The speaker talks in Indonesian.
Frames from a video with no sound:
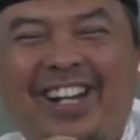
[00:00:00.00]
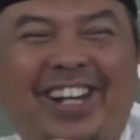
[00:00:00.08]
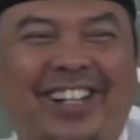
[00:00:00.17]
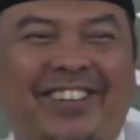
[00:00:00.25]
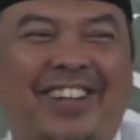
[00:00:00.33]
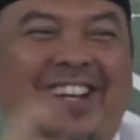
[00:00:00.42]

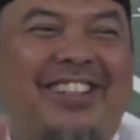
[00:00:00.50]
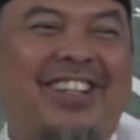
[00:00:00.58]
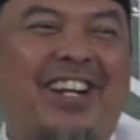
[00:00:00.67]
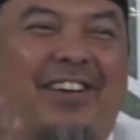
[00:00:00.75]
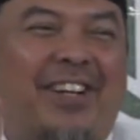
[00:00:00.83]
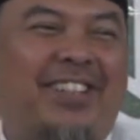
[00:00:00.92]
Sudah saya
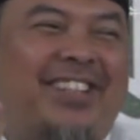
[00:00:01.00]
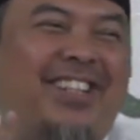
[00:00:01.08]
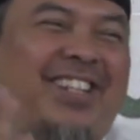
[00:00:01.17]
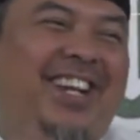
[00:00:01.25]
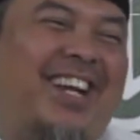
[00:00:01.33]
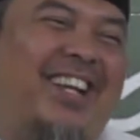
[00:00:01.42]
lewat
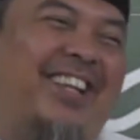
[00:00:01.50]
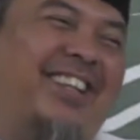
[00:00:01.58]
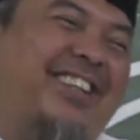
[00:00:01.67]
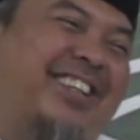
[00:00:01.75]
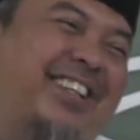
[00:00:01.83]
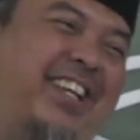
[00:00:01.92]
saja iya. gitu.
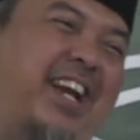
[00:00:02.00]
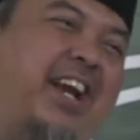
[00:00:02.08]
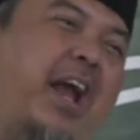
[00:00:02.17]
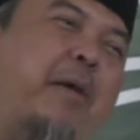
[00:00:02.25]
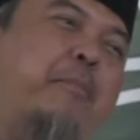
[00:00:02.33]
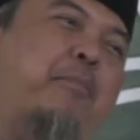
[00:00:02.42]
Yang
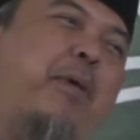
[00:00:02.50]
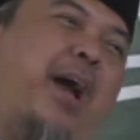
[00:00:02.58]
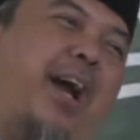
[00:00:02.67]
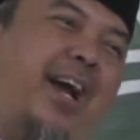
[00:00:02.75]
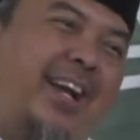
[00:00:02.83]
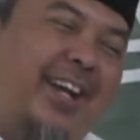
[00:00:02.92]
gampang
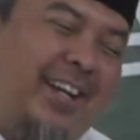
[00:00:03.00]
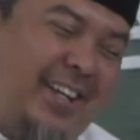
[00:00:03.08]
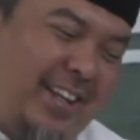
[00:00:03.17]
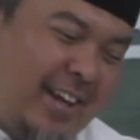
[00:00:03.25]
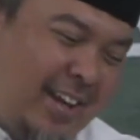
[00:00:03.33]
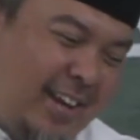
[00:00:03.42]
ya,
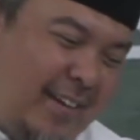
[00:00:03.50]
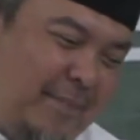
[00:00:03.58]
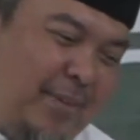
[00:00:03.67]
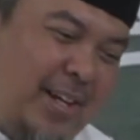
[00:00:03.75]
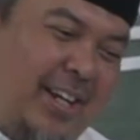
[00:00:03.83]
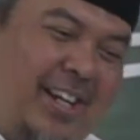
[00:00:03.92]
yang
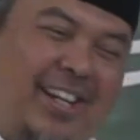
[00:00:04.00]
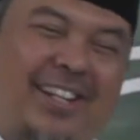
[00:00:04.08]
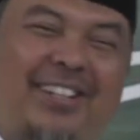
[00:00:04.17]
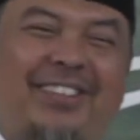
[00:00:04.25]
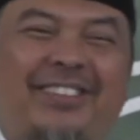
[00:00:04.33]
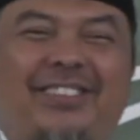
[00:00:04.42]
gampang.
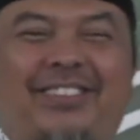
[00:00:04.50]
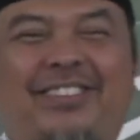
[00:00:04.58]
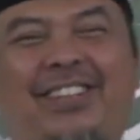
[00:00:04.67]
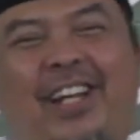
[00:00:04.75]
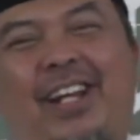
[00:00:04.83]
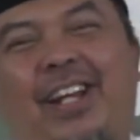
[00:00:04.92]

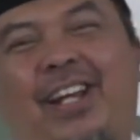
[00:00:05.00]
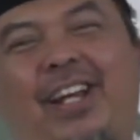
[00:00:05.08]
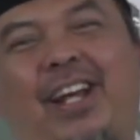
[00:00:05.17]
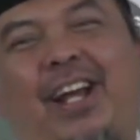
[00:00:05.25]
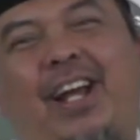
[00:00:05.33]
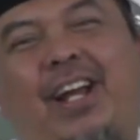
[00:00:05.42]
Karena
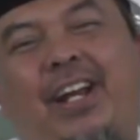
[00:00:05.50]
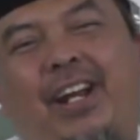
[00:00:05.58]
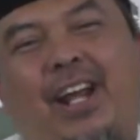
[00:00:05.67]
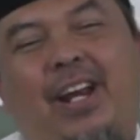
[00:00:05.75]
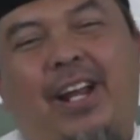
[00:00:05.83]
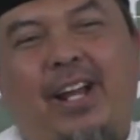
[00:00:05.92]

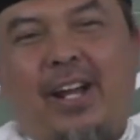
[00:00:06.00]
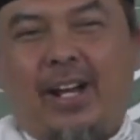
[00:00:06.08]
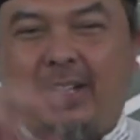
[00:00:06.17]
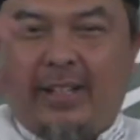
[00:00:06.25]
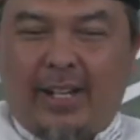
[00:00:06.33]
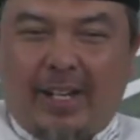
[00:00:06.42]
kadang
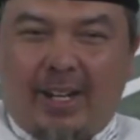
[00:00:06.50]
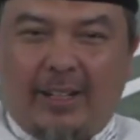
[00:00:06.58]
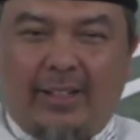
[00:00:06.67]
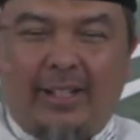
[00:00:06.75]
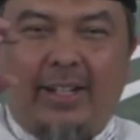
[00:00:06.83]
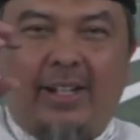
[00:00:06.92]

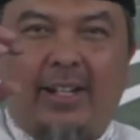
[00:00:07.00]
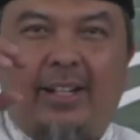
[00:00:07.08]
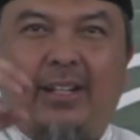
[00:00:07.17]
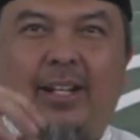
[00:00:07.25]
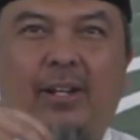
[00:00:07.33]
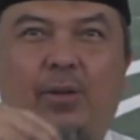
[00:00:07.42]
kata-kata yang
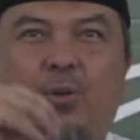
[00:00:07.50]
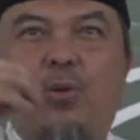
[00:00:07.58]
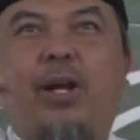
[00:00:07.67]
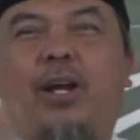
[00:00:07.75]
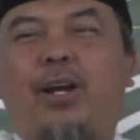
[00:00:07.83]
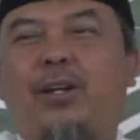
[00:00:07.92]
kita
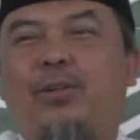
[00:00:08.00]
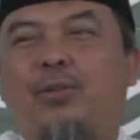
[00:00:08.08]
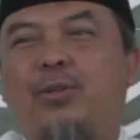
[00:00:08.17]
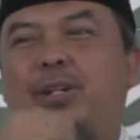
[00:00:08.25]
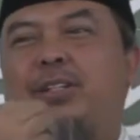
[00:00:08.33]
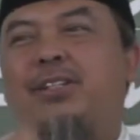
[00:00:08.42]
gunakan
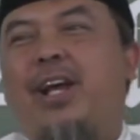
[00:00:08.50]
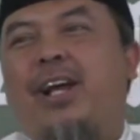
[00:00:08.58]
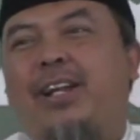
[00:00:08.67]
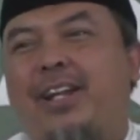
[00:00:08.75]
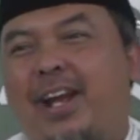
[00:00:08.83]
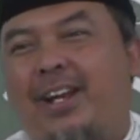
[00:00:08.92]
untuk
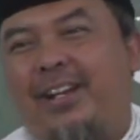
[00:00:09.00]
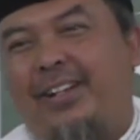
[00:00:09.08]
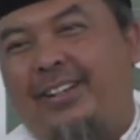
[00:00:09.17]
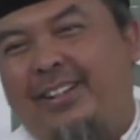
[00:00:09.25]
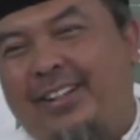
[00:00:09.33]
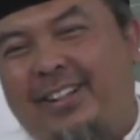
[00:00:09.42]
keseharian
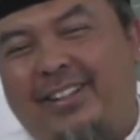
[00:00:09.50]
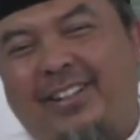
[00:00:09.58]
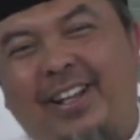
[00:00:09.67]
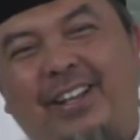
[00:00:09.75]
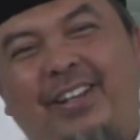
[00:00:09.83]
gitu ya.